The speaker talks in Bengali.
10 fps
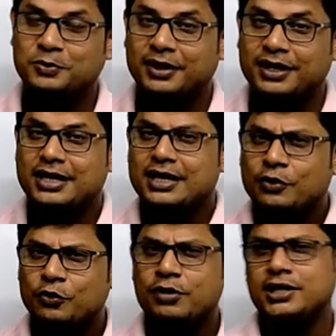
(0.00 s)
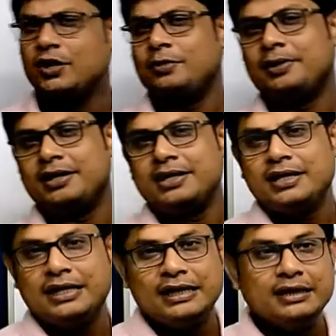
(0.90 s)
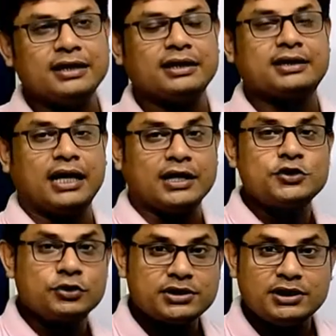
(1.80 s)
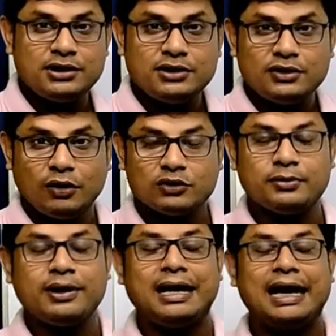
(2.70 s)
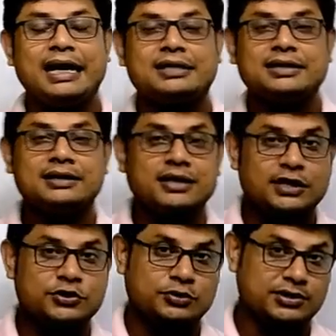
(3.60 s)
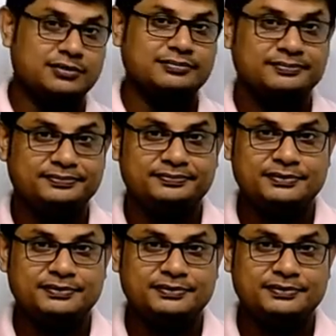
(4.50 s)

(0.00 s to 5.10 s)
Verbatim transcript: অথবা কোনটা হবে ইন দ্য তাজ হোটেল অথবা অ্যাট দ্য তাজ হোটেল